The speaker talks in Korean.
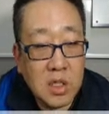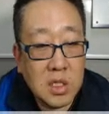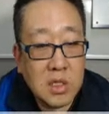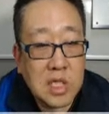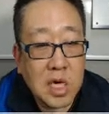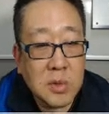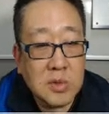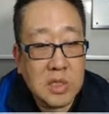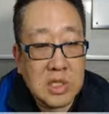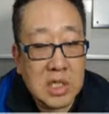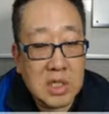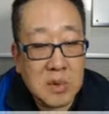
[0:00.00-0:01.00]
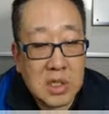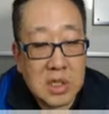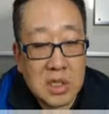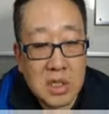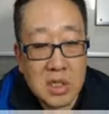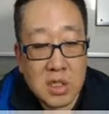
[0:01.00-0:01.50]
창업
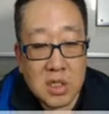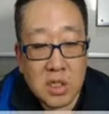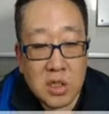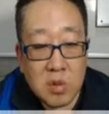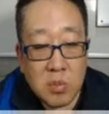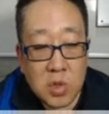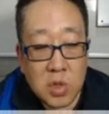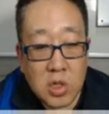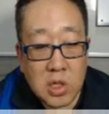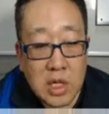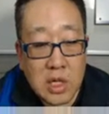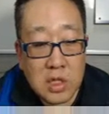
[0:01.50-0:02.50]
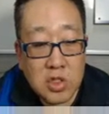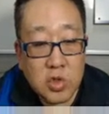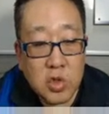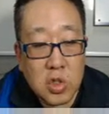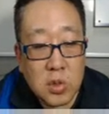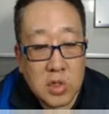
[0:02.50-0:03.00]
청취자금은뭐 이렇게
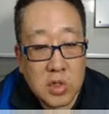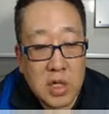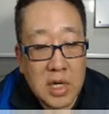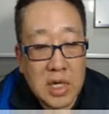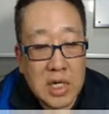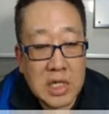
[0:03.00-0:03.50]
중소기업청에